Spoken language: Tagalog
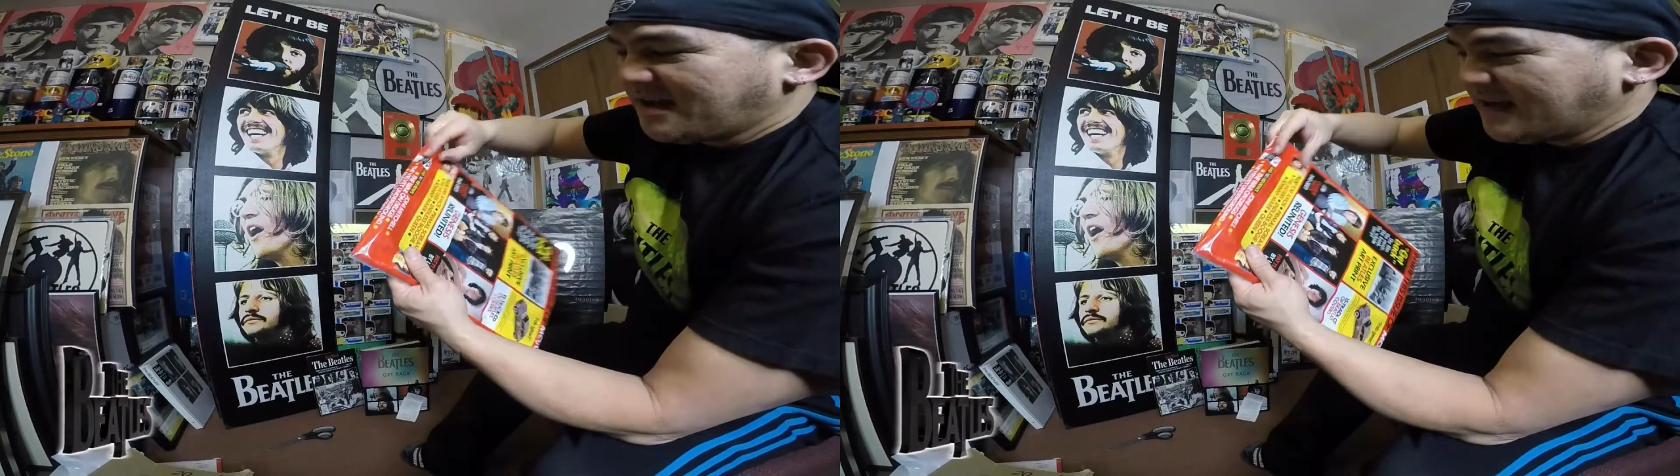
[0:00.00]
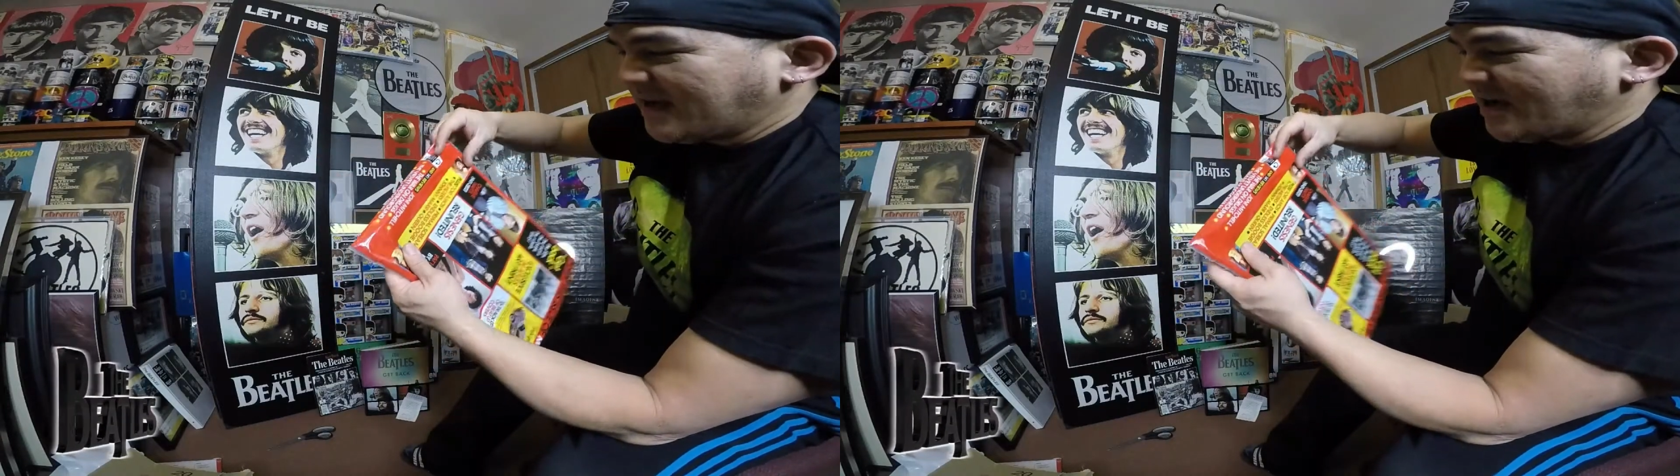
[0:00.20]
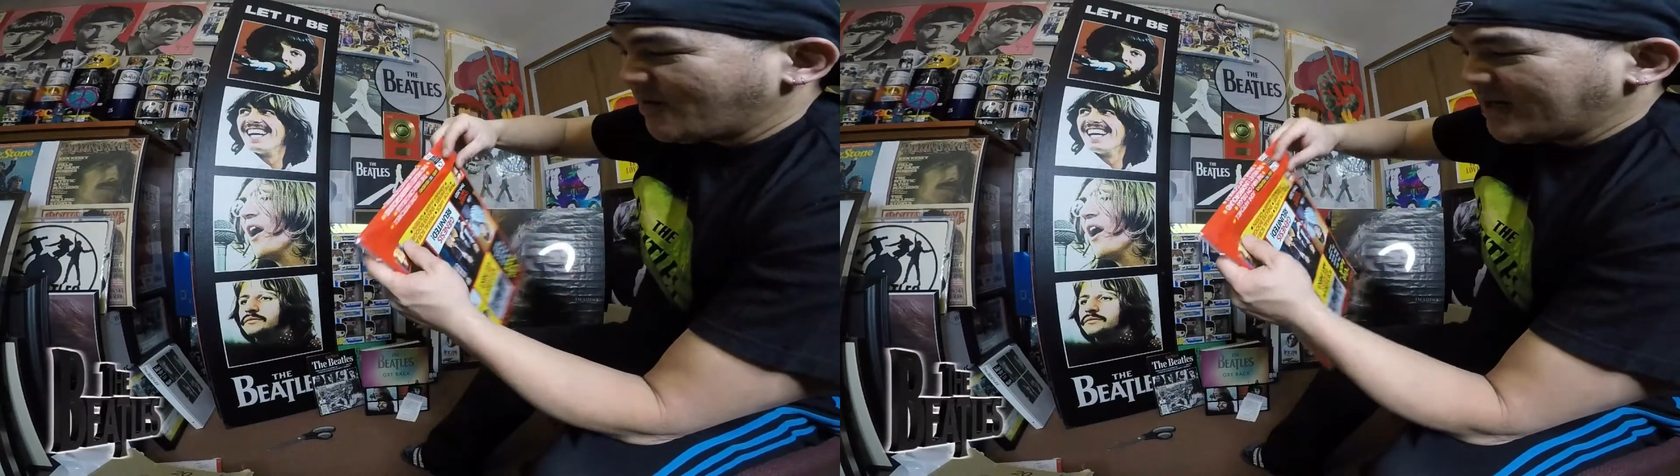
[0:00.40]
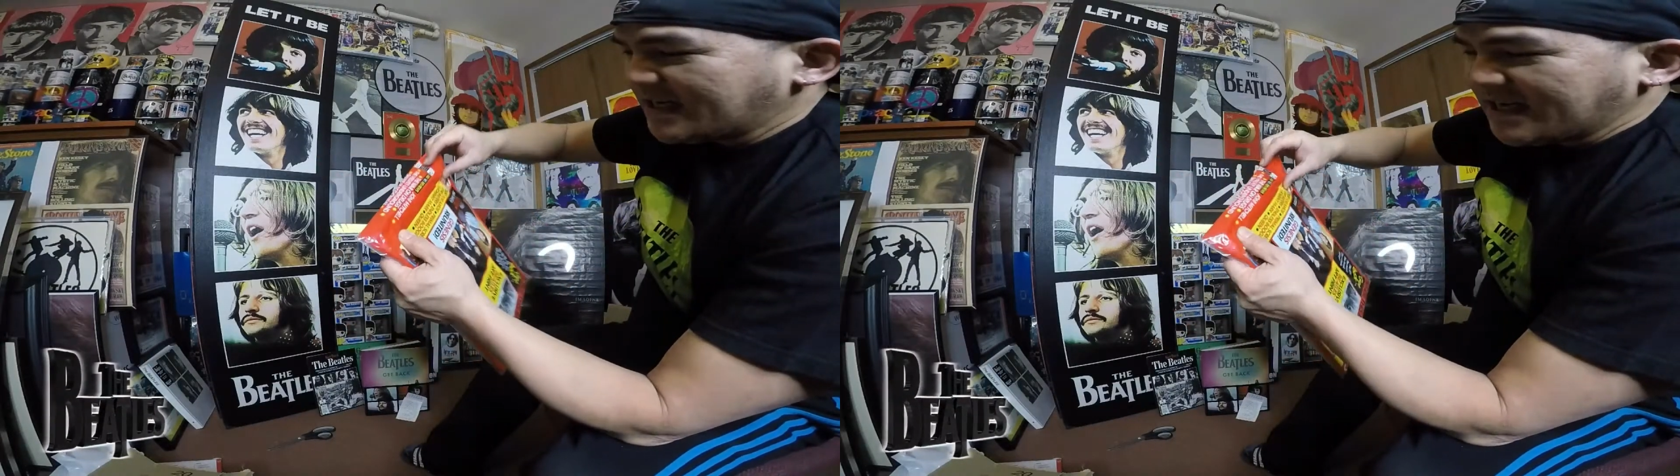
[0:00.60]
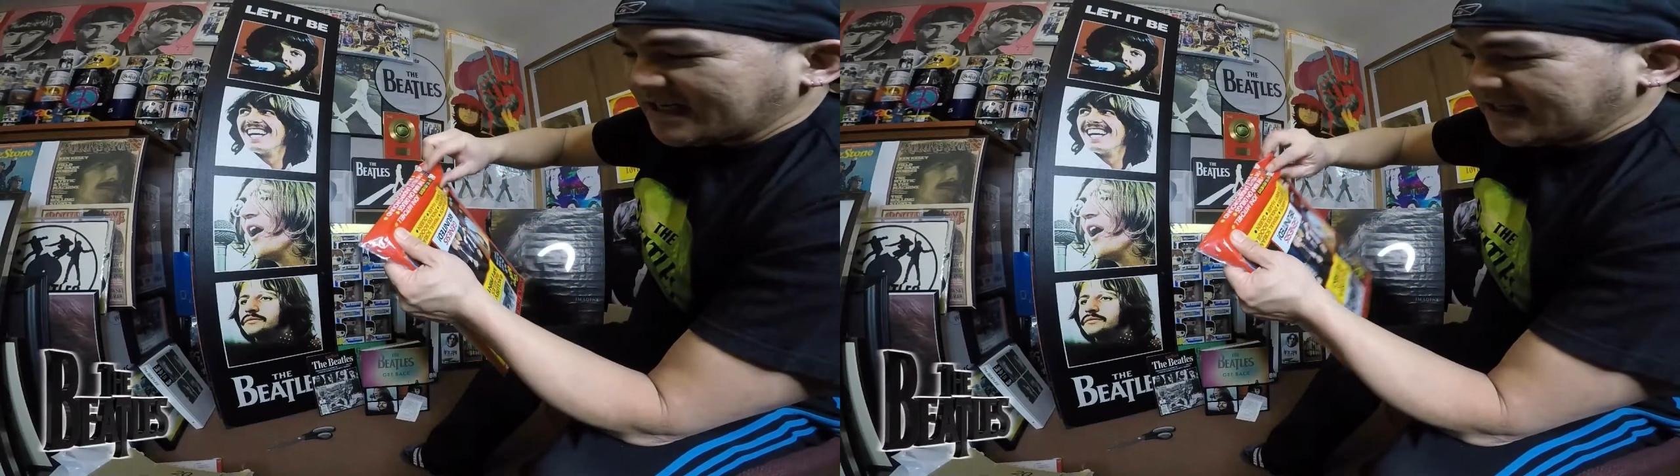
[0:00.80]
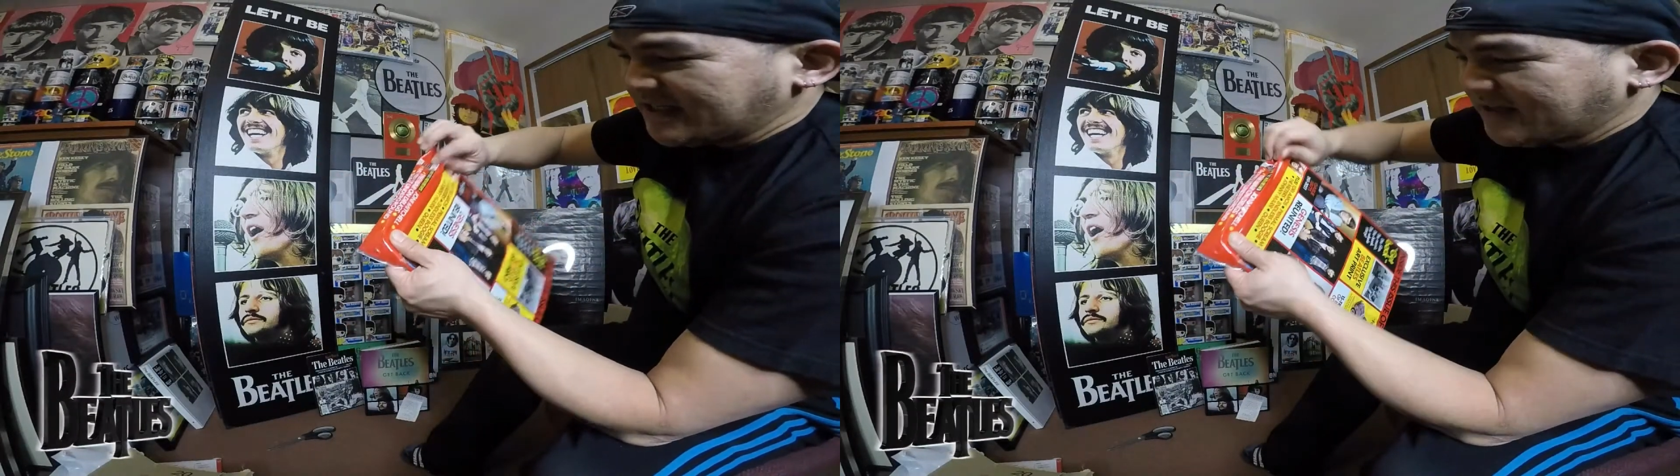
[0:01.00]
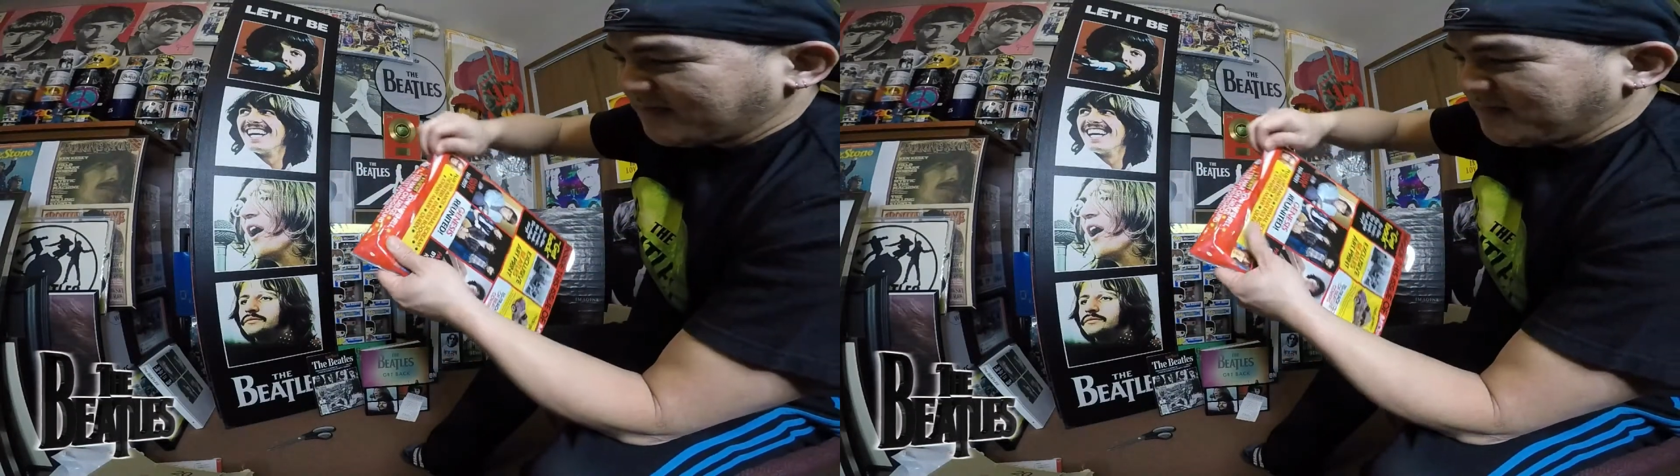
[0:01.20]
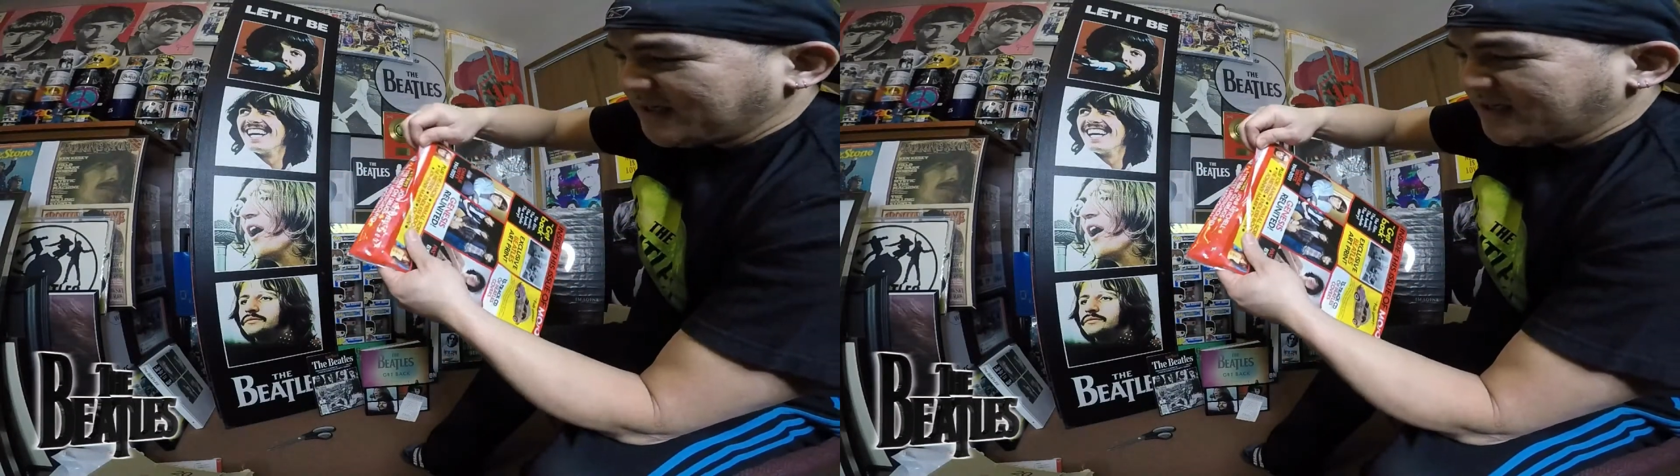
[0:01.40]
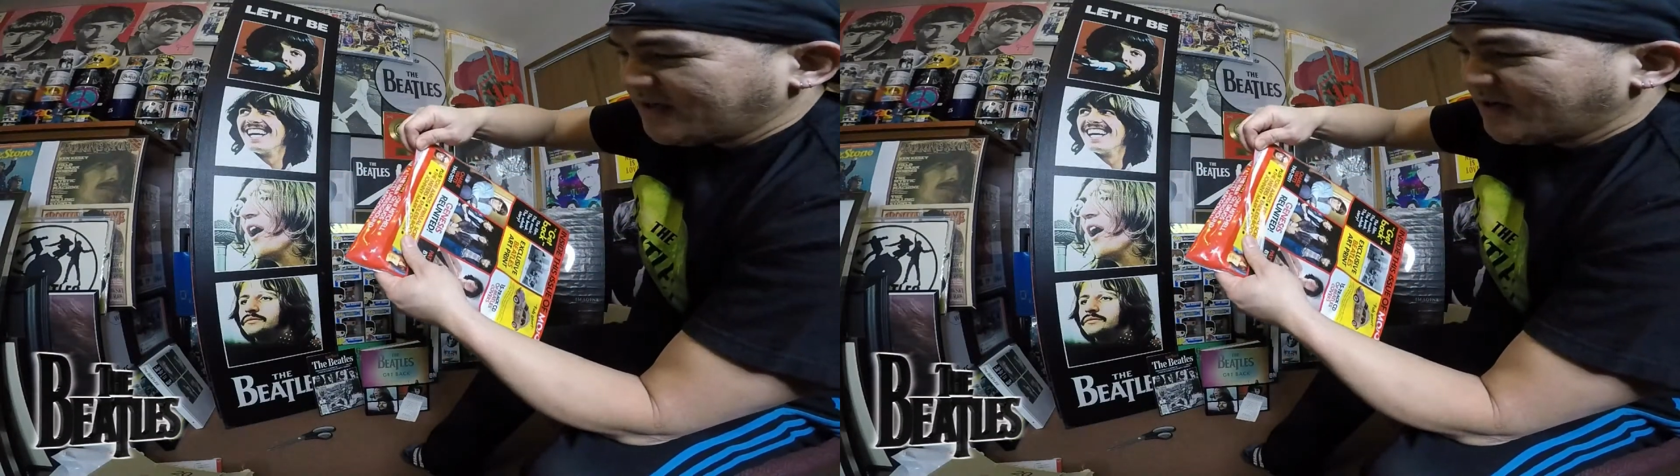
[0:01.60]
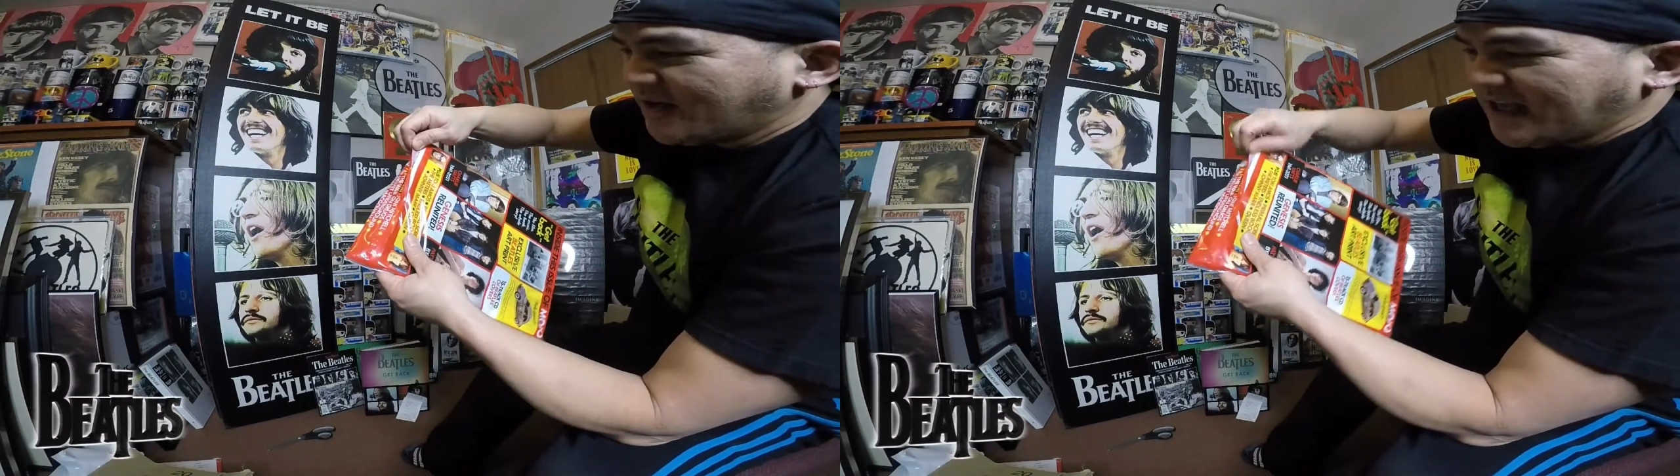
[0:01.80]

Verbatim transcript: gagawa na natin siya ng video.